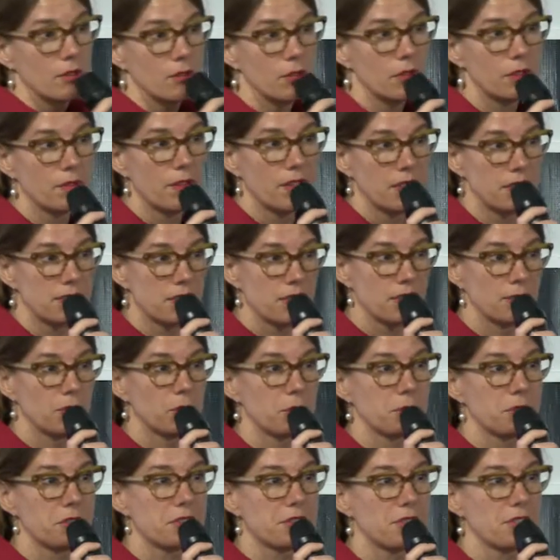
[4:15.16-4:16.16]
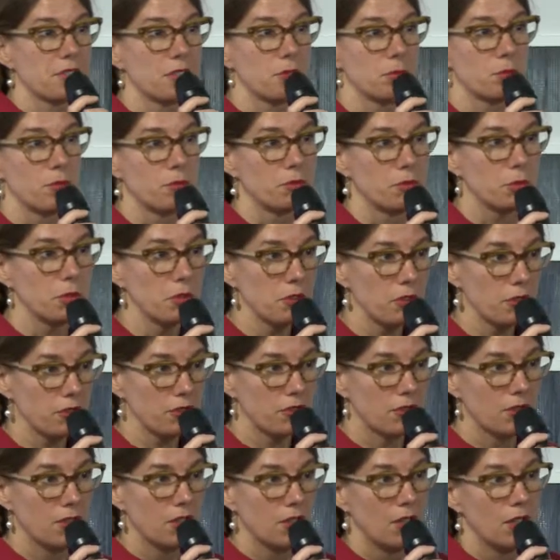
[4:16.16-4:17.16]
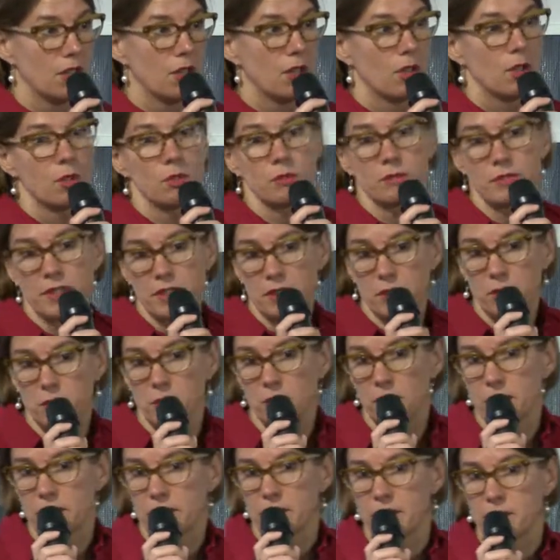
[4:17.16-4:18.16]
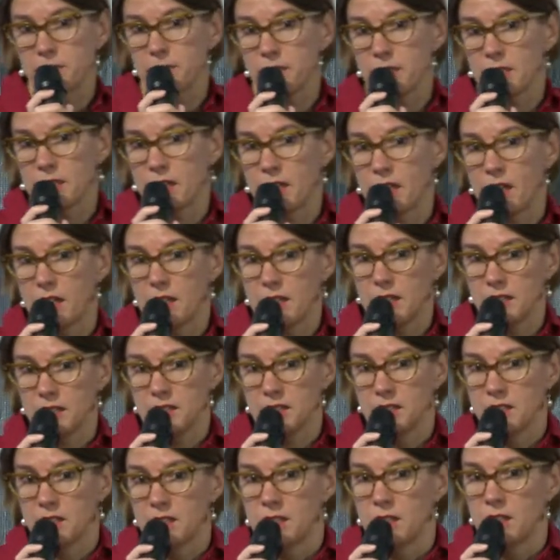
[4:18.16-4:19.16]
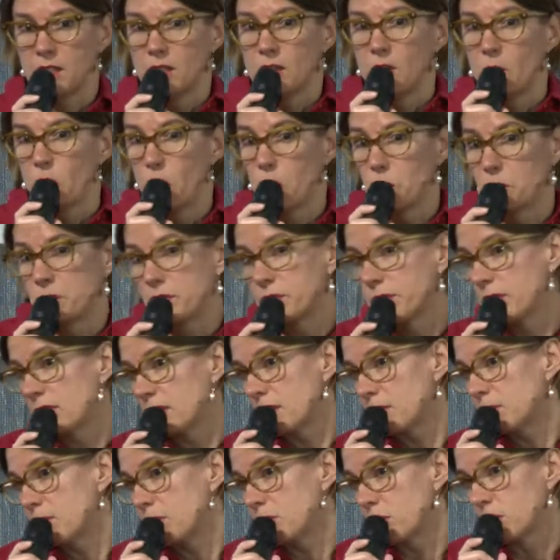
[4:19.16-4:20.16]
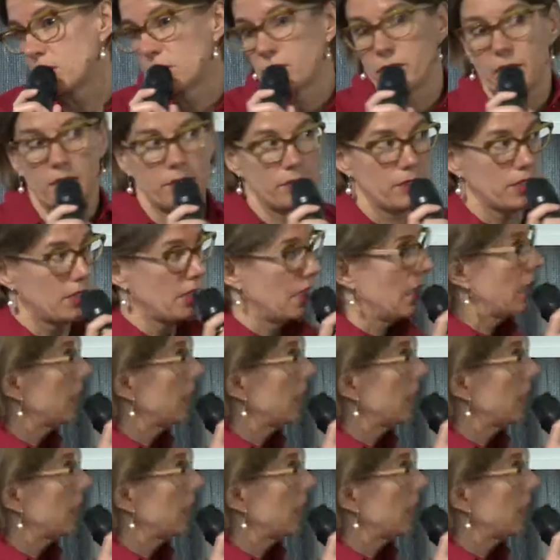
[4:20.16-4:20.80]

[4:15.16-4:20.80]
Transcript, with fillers: wie weit sind wir uns dessen bewusst und welche Rolle nehmen wir da ein und welche Methoden wenden wir da